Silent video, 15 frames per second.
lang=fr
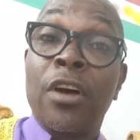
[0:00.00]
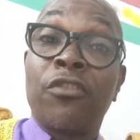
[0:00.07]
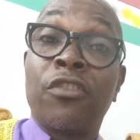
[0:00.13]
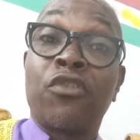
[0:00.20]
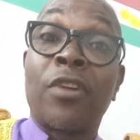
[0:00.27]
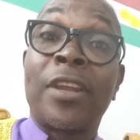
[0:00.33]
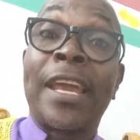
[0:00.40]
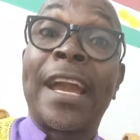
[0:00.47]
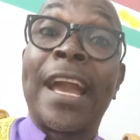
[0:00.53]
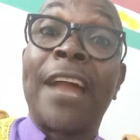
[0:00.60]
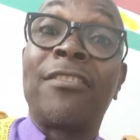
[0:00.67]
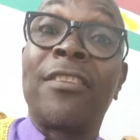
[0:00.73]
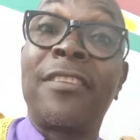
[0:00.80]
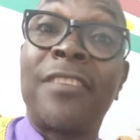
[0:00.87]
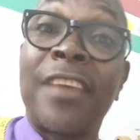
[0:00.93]
Ce sont des
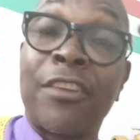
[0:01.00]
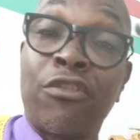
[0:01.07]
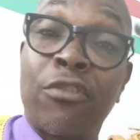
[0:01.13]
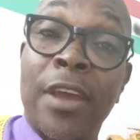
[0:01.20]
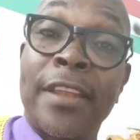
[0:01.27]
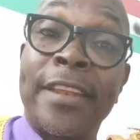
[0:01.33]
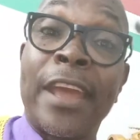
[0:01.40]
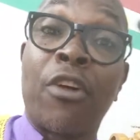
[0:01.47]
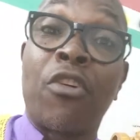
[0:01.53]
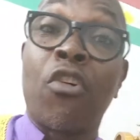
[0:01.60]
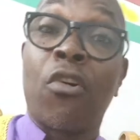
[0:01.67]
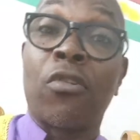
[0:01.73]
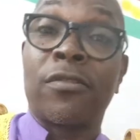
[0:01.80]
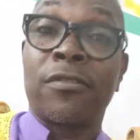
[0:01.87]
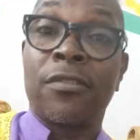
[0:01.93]
gargés sexuels, des
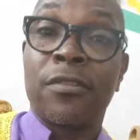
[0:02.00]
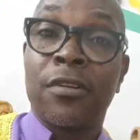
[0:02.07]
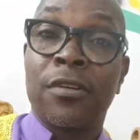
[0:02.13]
gods,